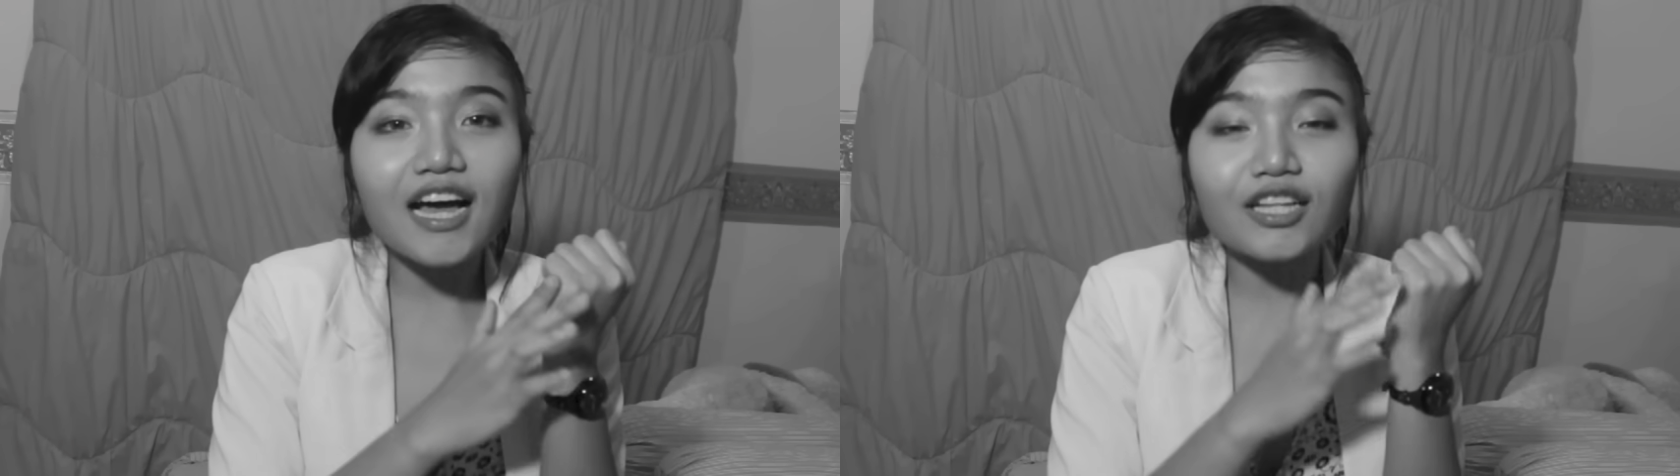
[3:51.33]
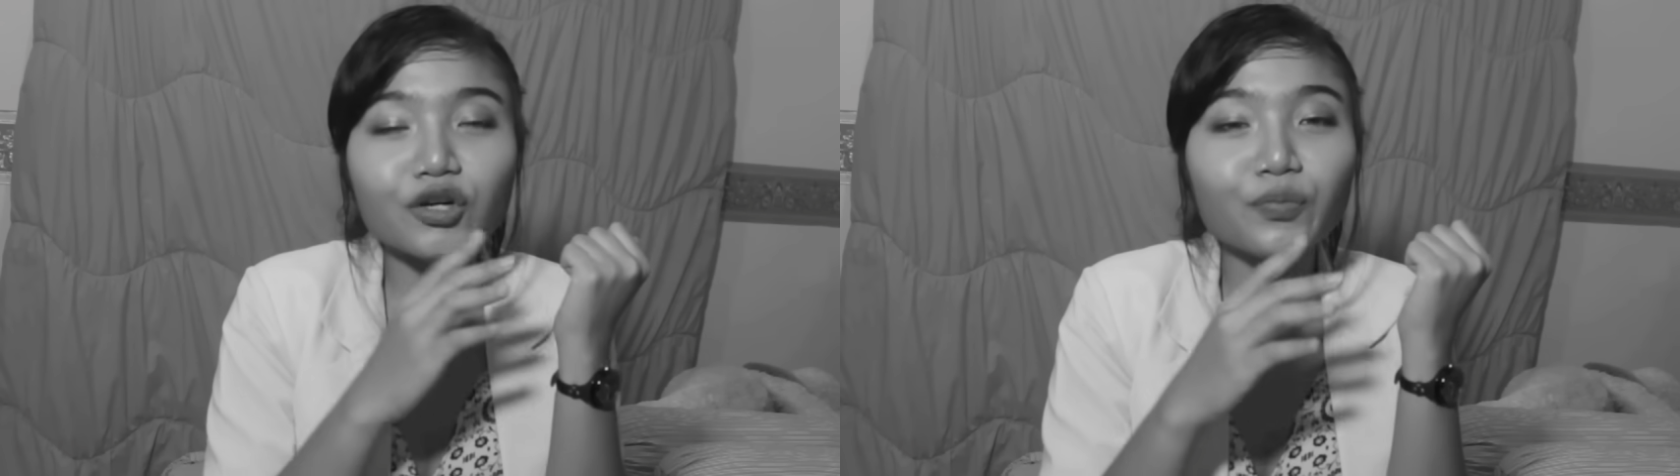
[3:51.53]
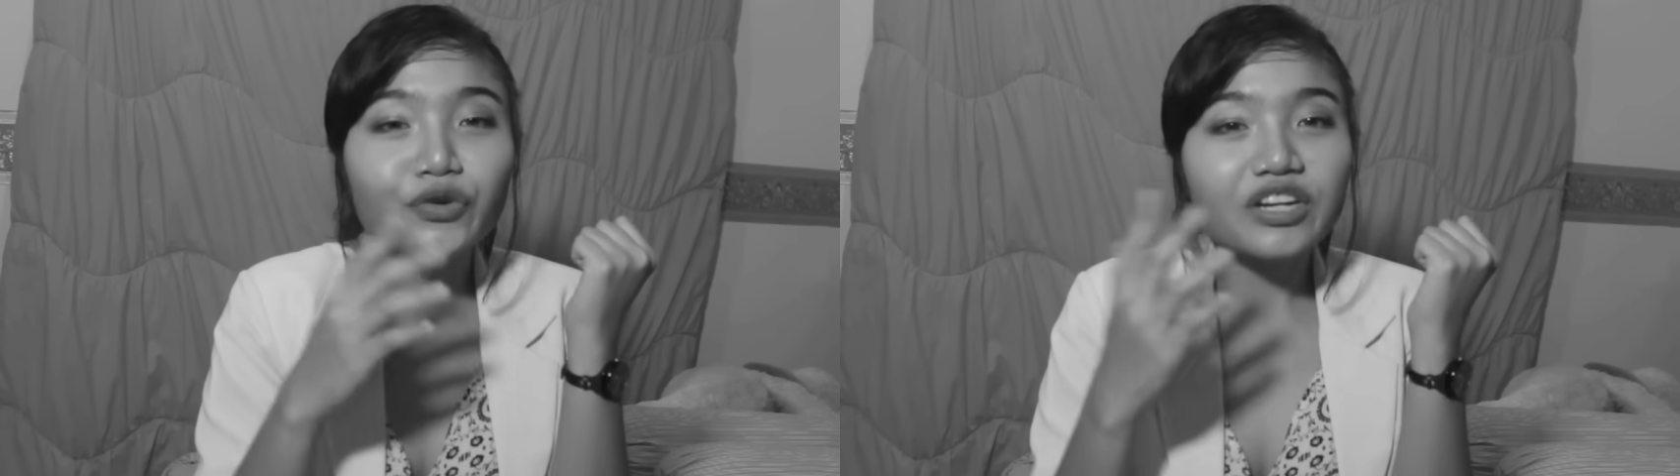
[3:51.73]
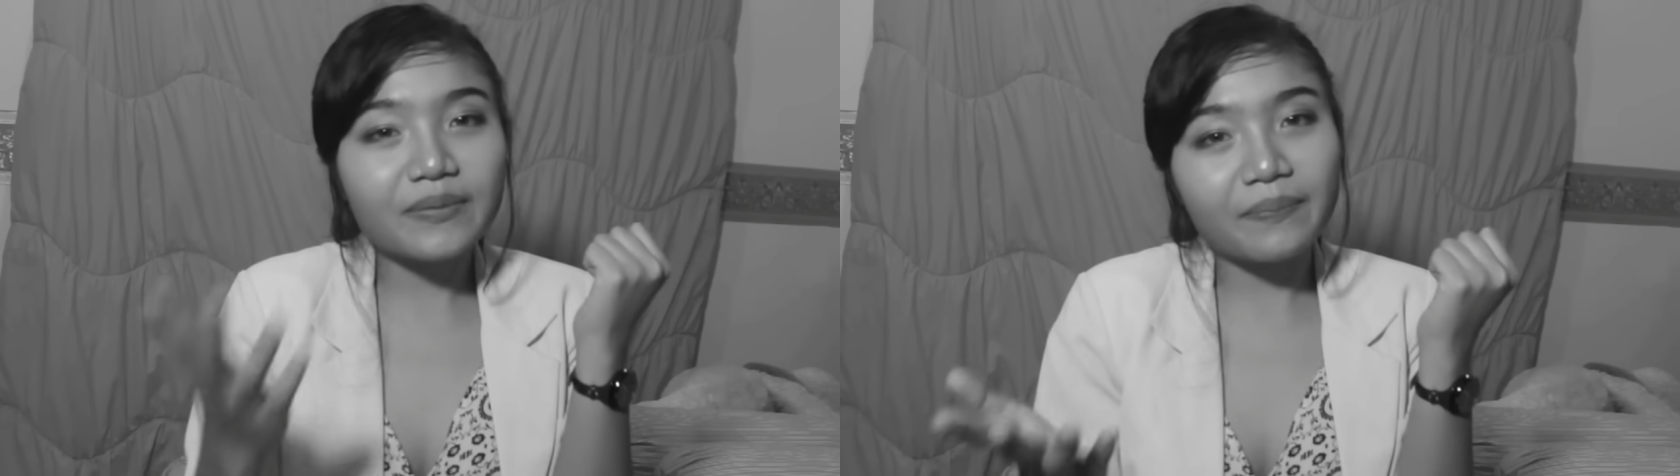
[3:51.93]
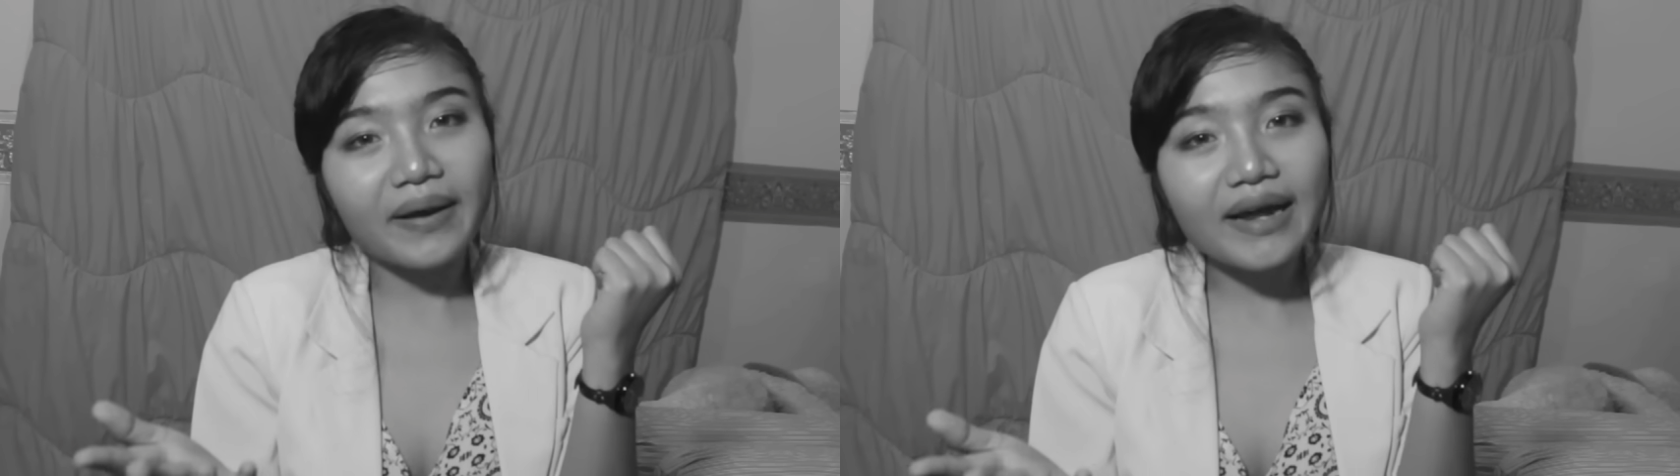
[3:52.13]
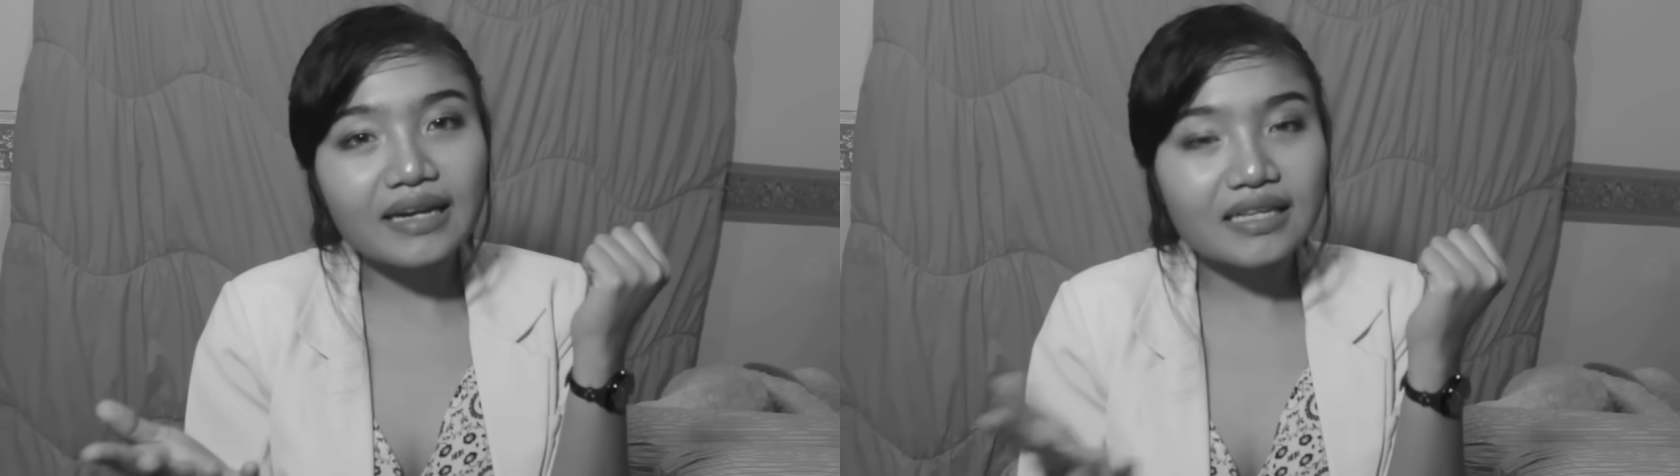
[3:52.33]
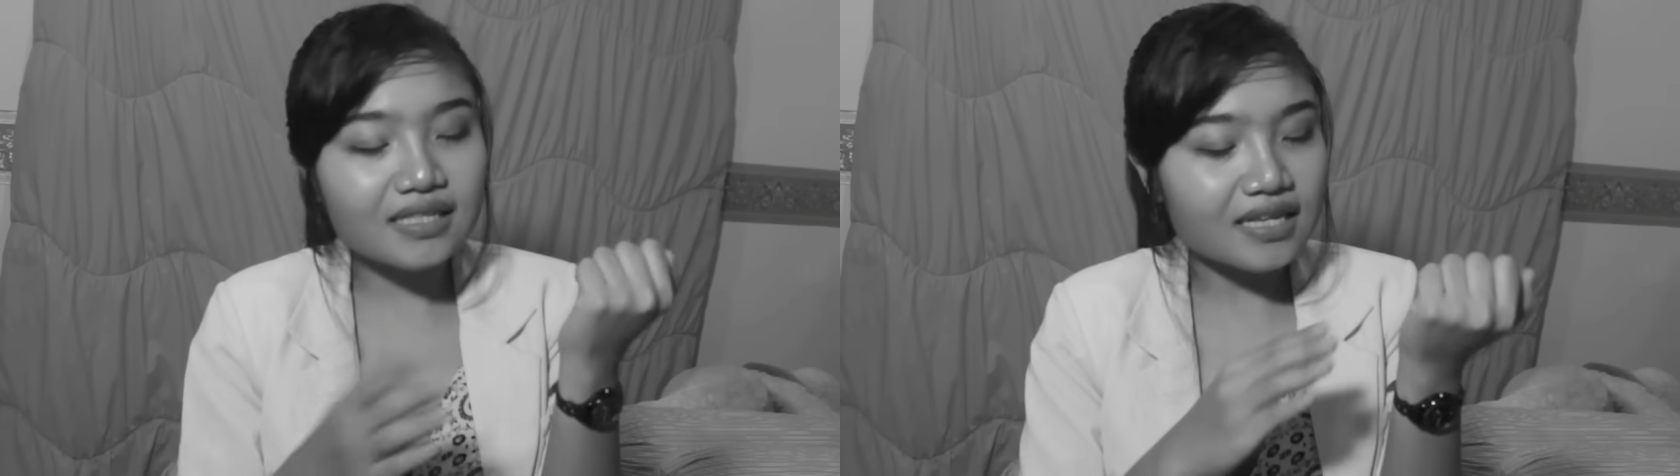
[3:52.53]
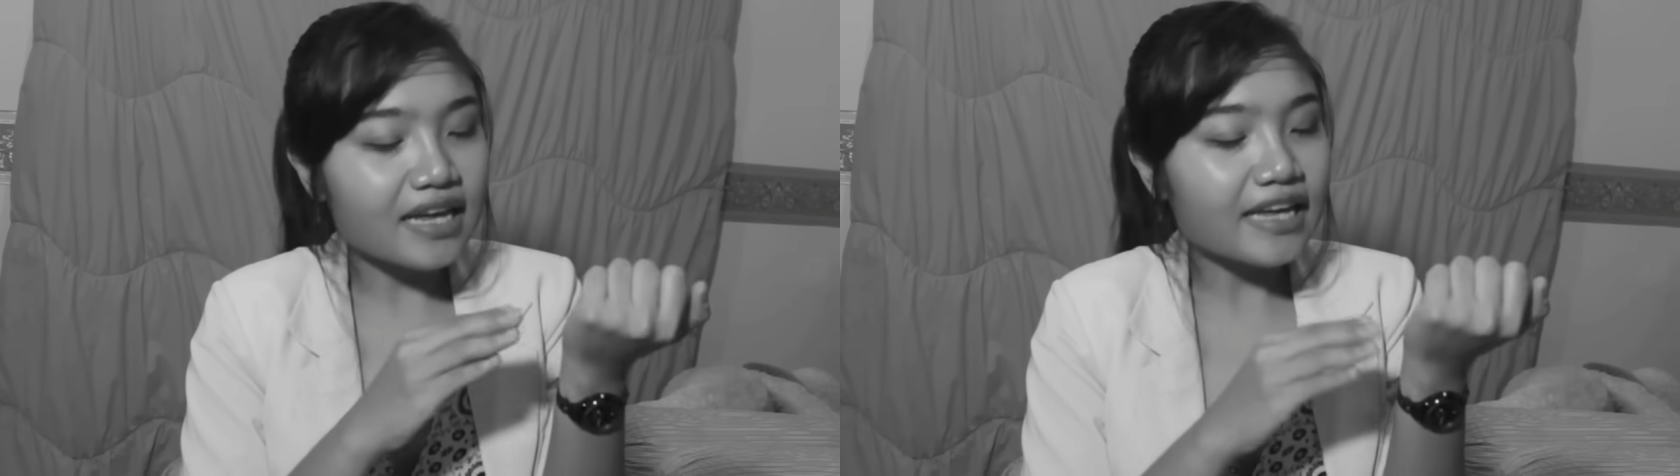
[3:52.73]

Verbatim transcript: ataupun di penis